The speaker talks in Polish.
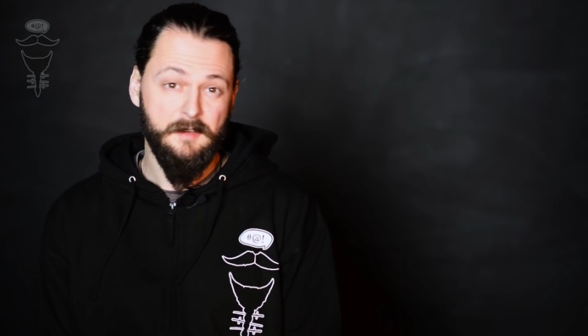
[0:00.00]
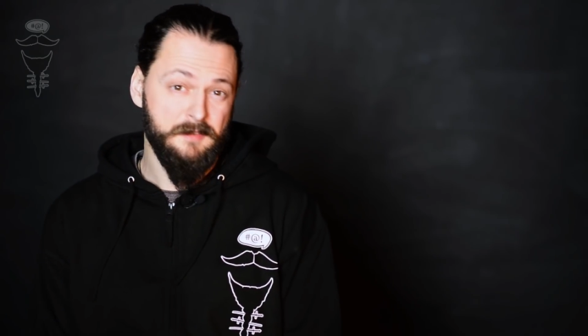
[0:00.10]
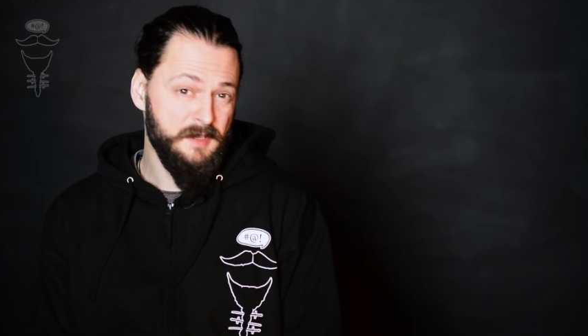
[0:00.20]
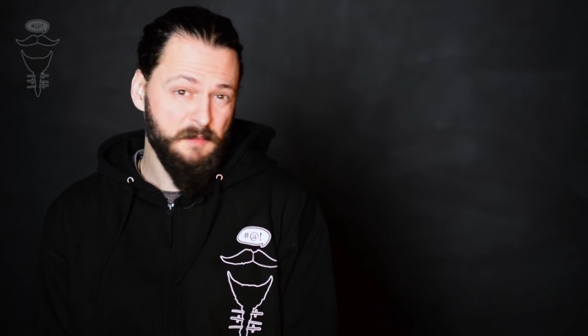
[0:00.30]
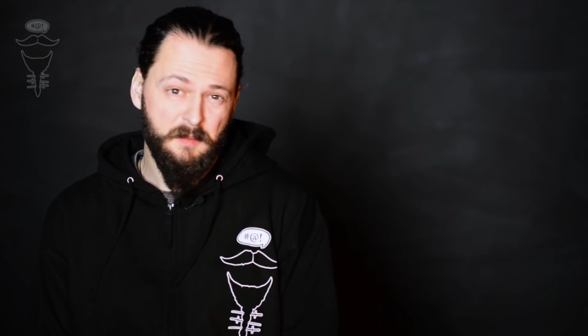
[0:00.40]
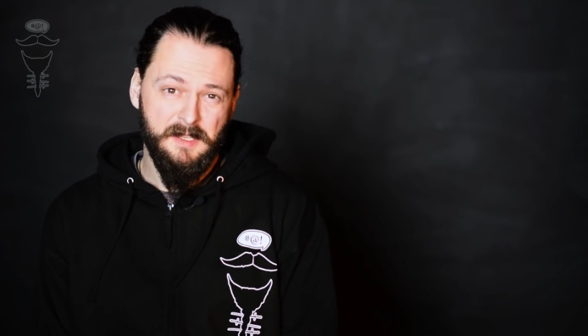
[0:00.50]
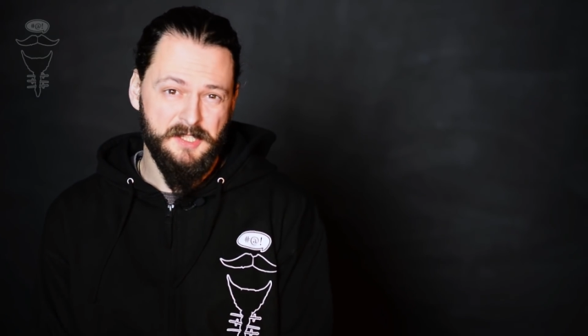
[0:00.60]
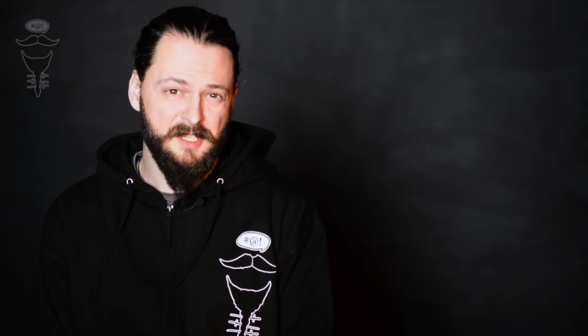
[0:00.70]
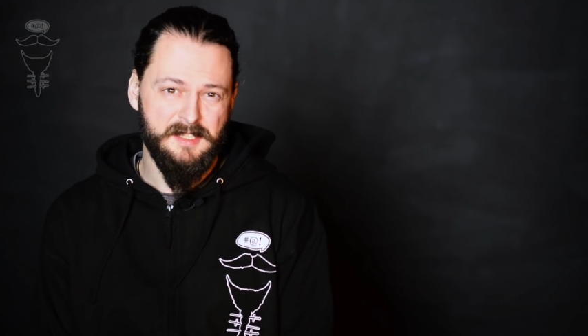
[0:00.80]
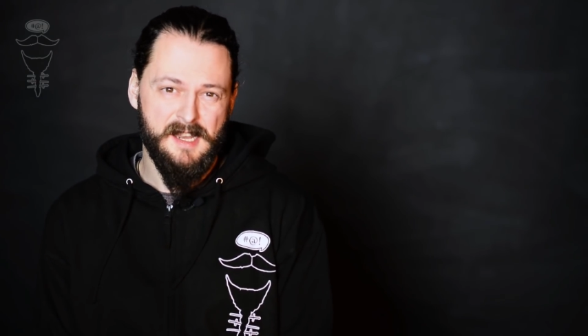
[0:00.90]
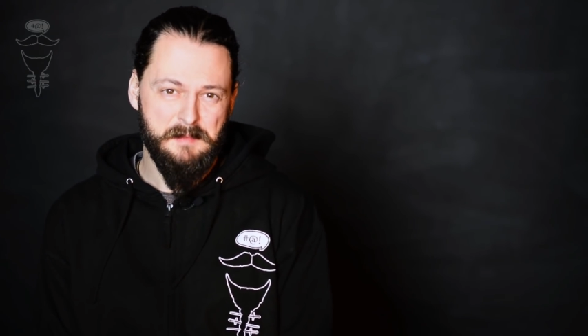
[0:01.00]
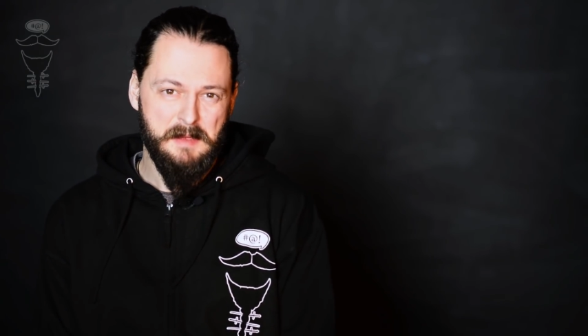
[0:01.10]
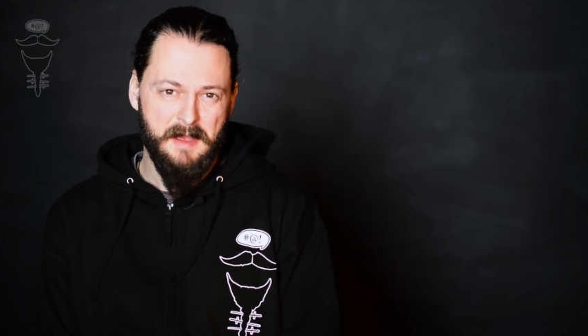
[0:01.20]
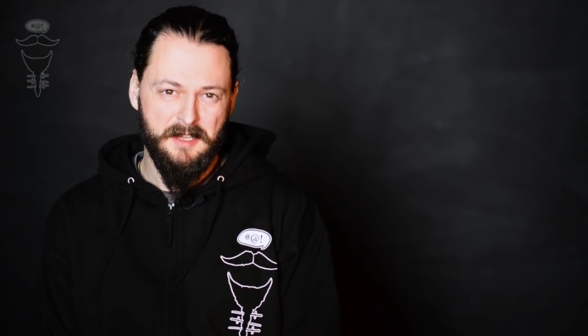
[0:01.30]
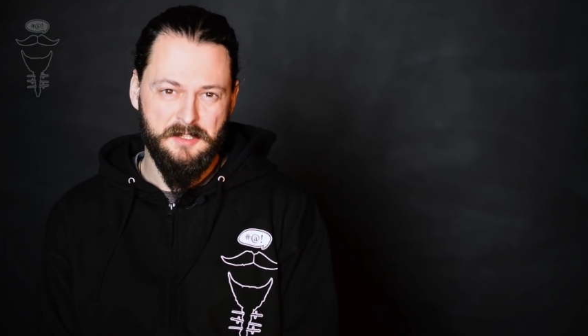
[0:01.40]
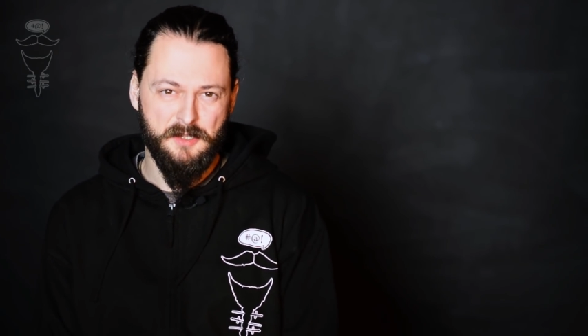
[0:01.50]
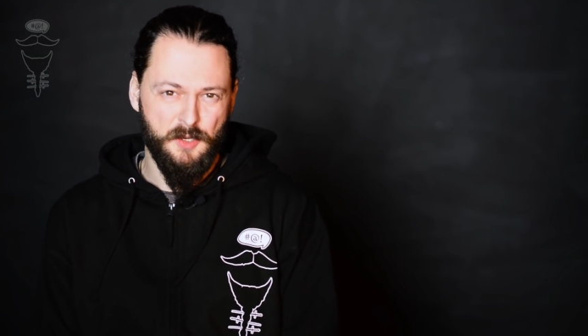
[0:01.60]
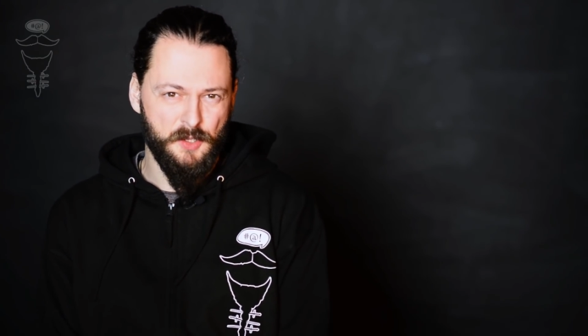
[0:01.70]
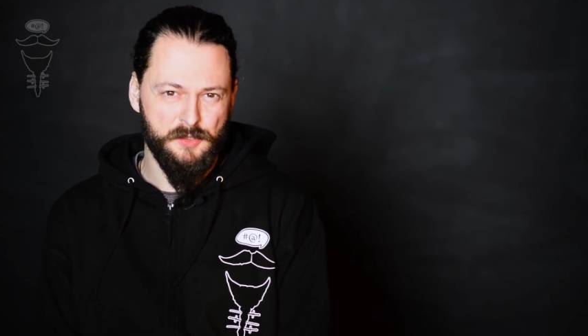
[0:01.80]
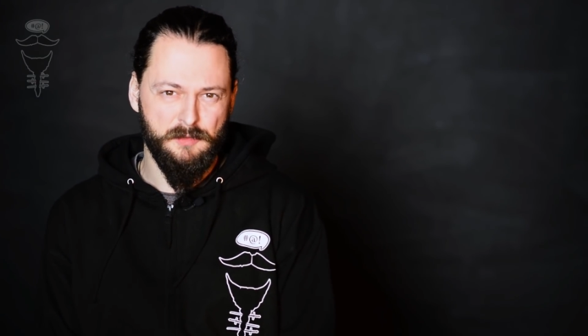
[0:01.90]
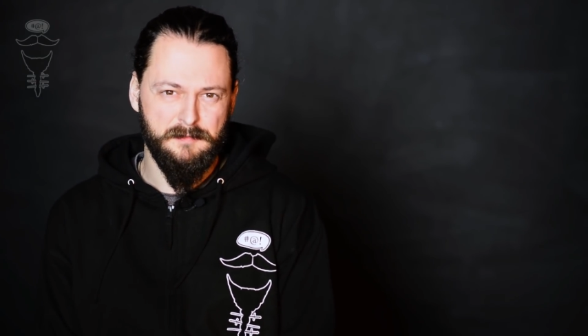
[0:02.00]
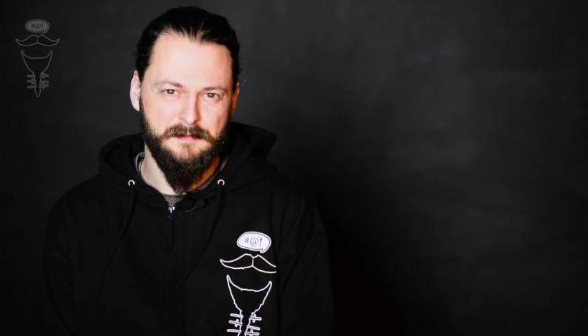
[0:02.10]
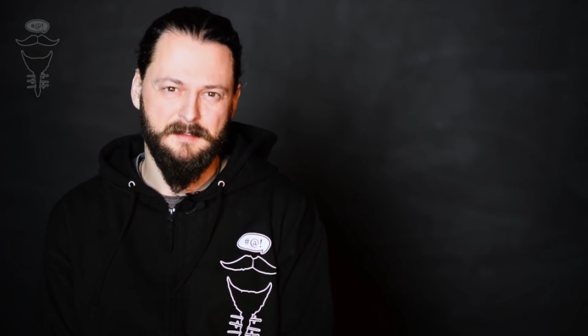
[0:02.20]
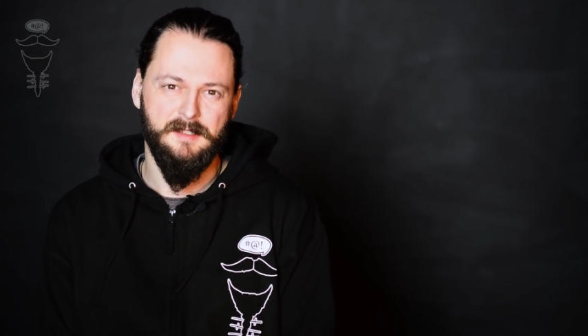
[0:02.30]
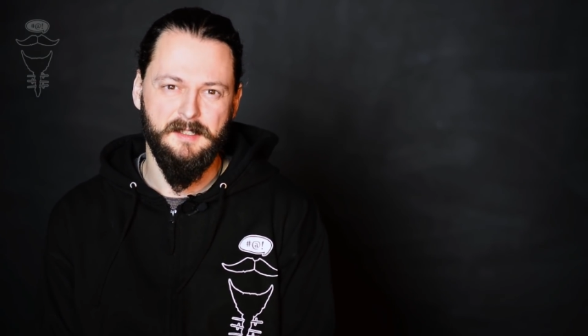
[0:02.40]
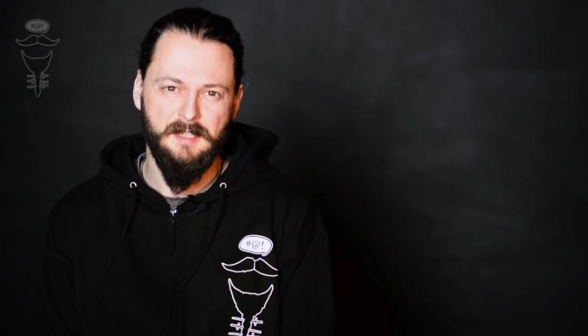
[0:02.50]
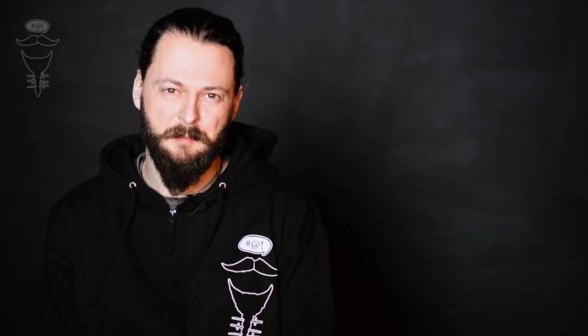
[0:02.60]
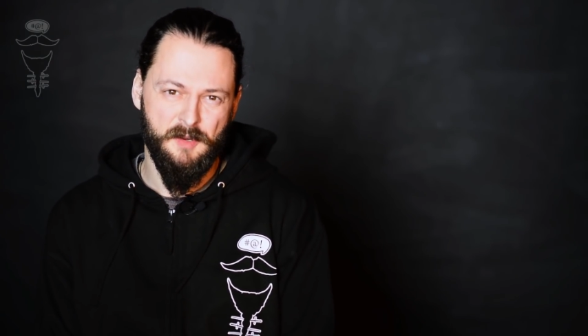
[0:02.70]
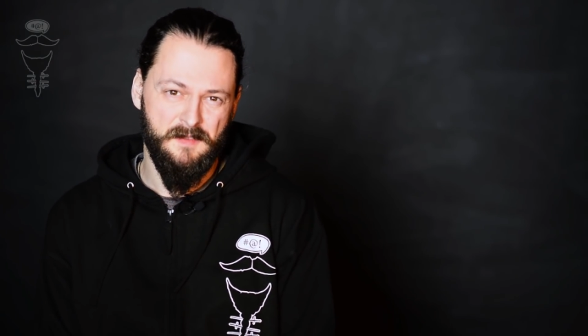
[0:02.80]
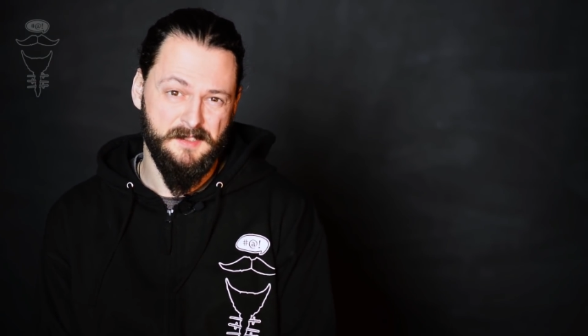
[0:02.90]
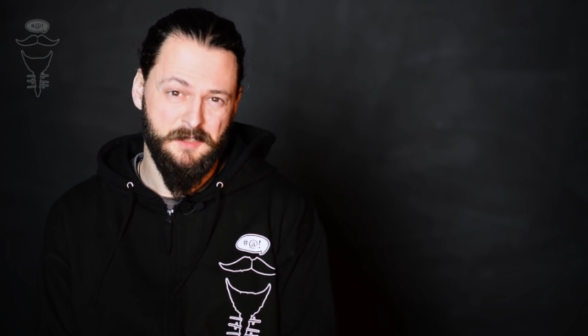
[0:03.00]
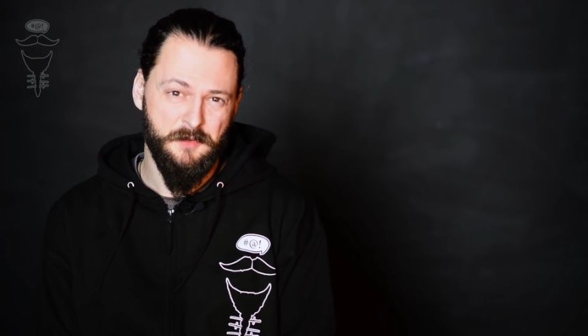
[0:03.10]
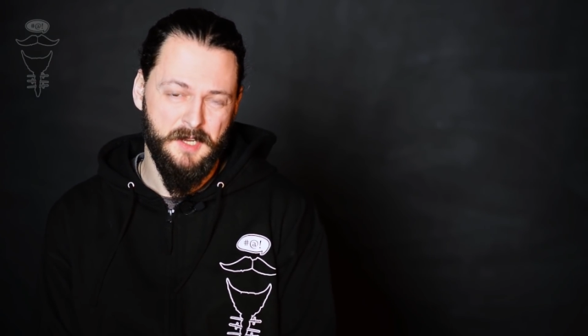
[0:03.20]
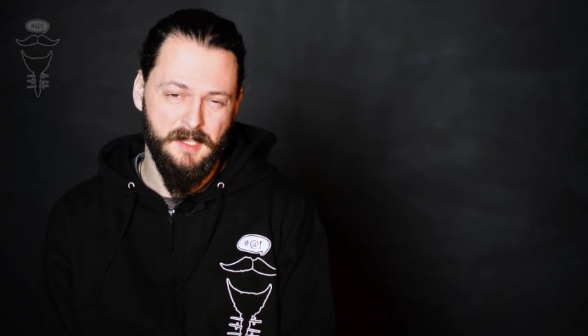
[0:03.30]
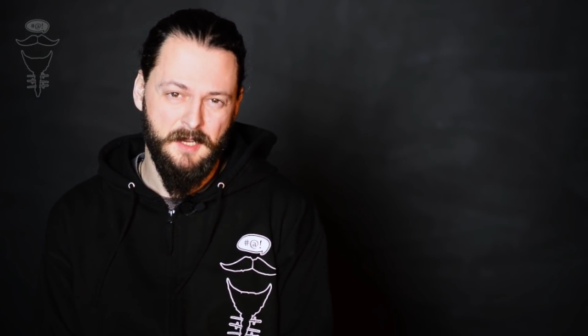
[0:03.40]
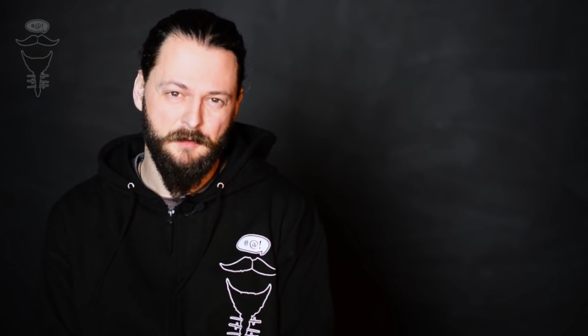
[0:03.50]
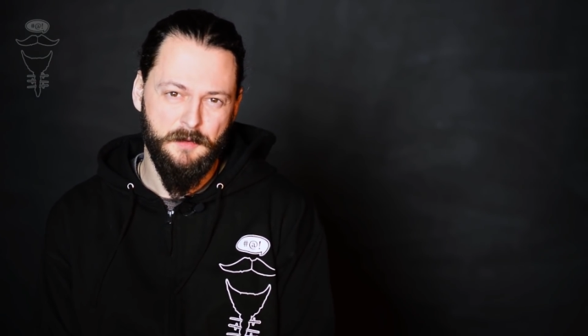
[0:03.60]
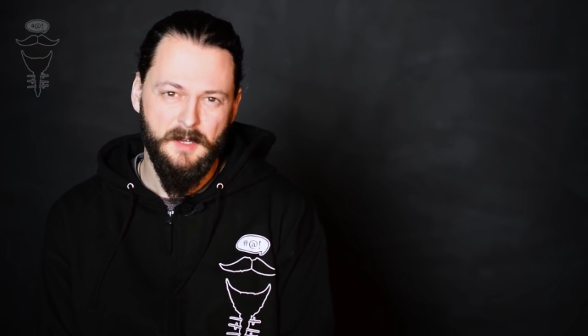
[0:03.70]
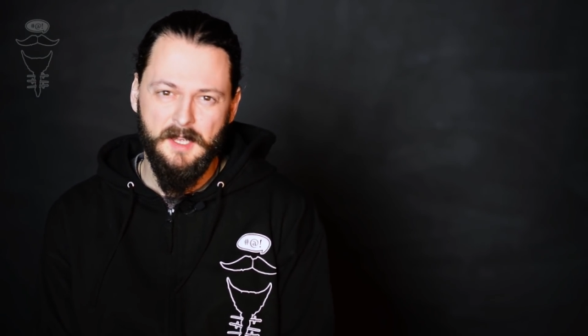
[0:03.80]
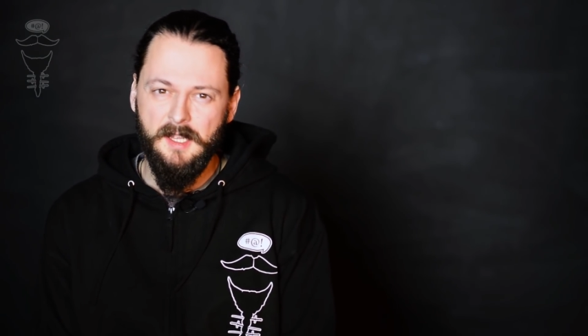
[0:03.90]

w tym momencie nie zarabiam jakichś kokosów e, na prowadzeniu kanału